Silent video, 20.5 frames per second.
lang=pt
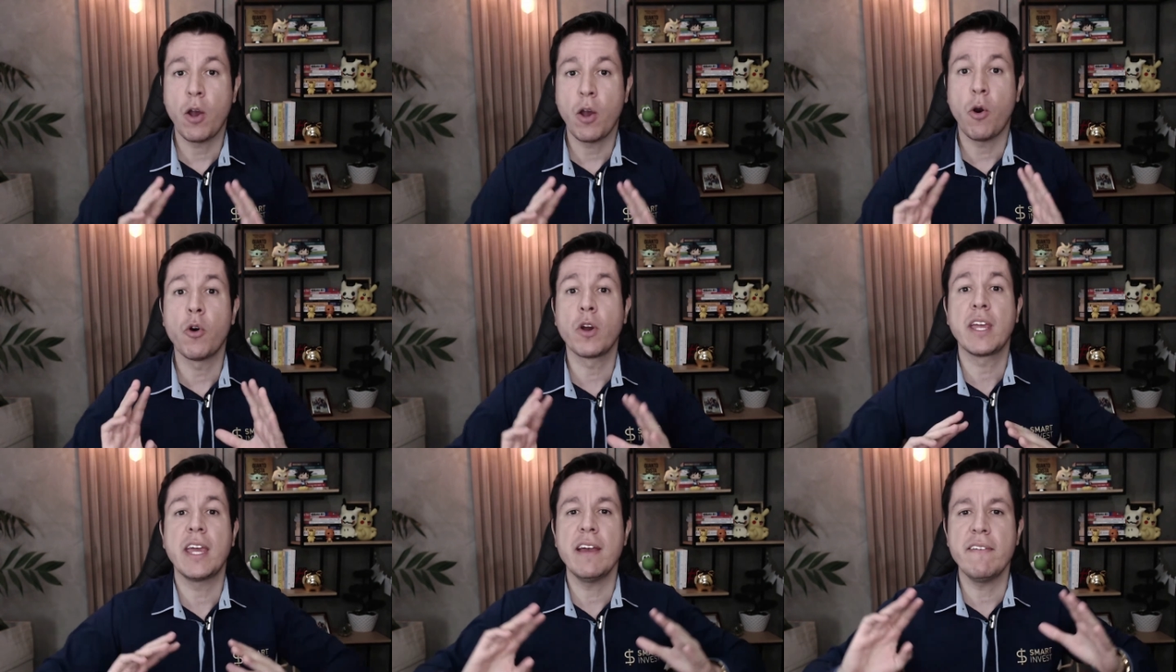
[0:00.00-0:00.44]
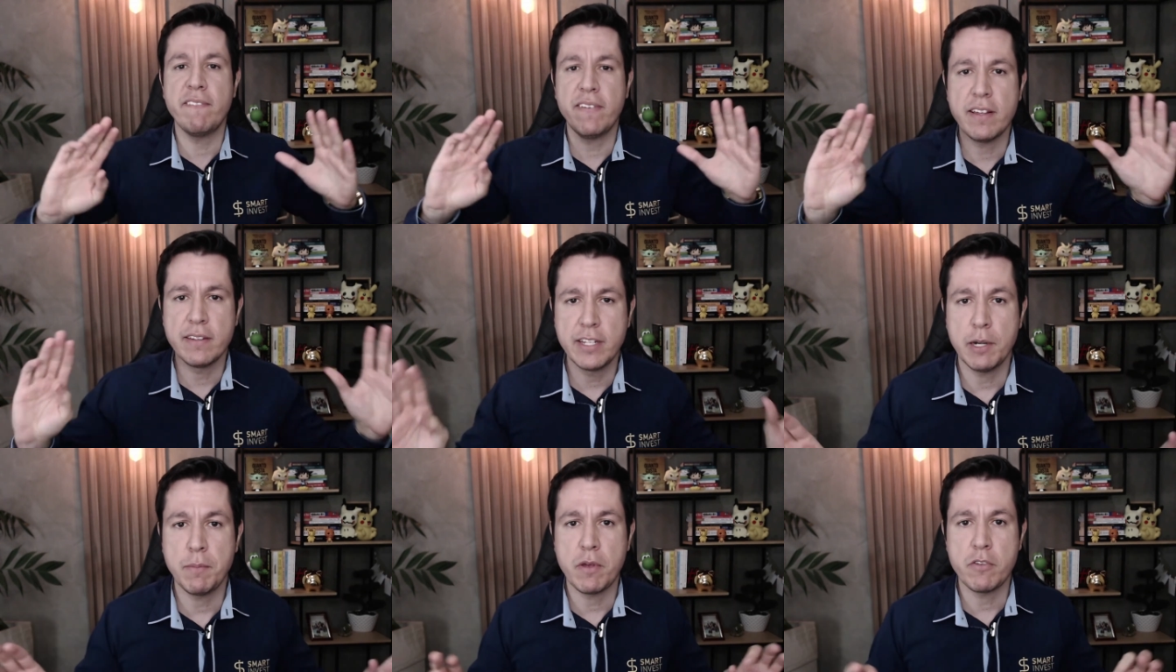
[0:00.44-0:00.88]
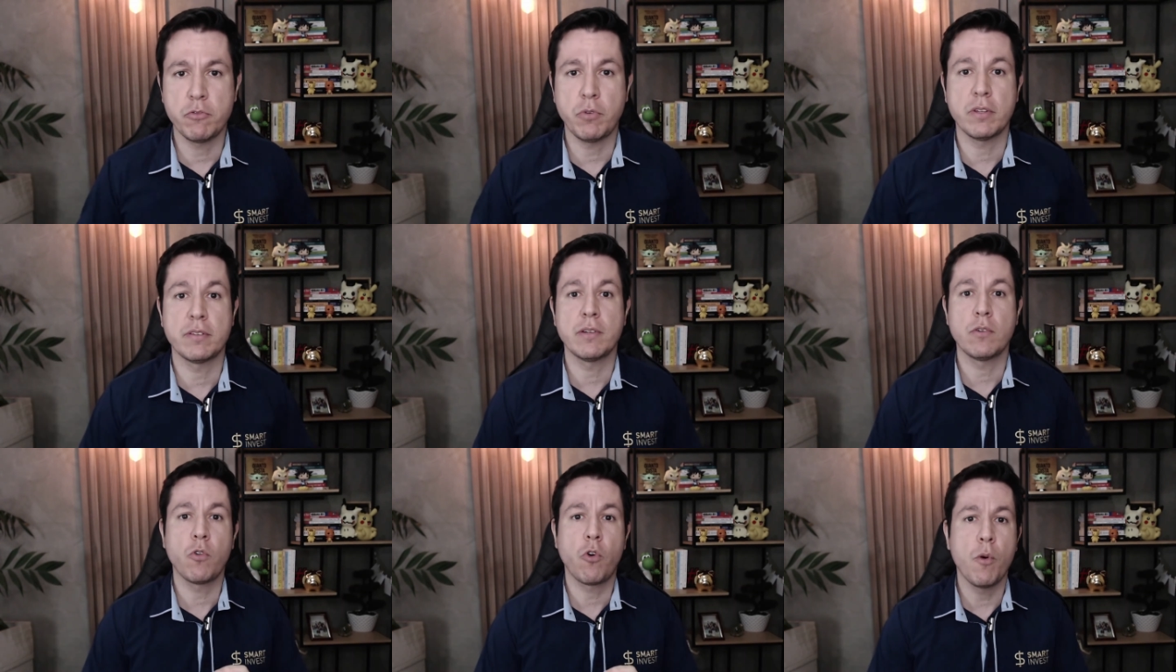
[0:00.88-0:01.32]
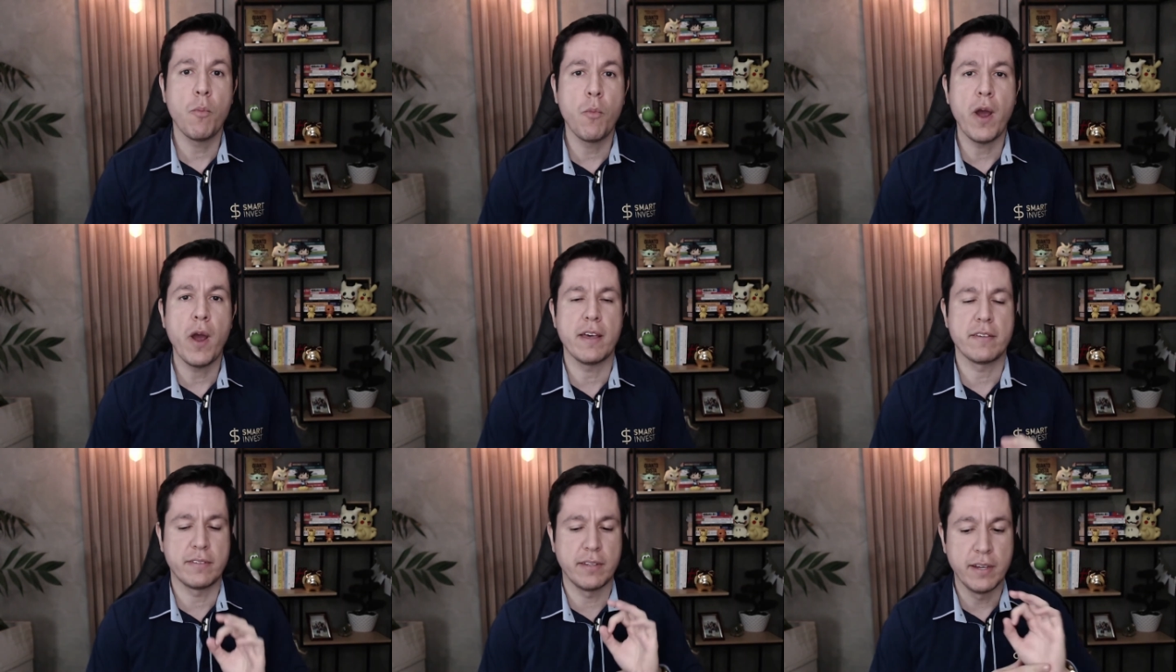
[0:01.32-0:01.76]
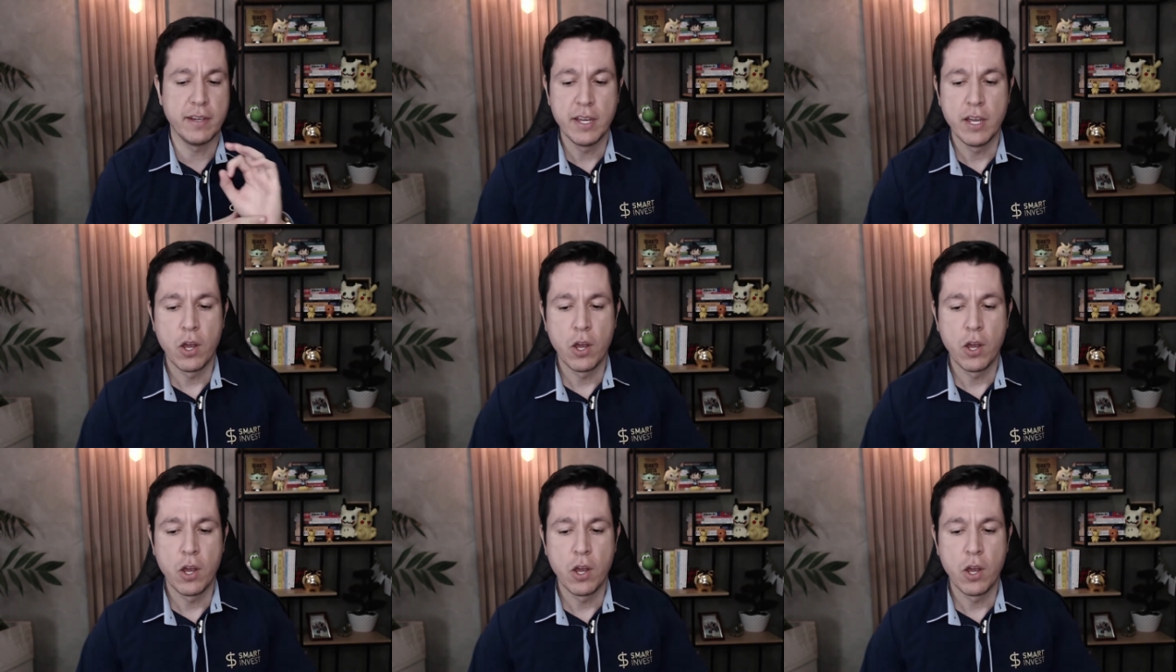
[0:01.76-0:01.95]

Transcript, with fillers: o que fazer uma situação como essa.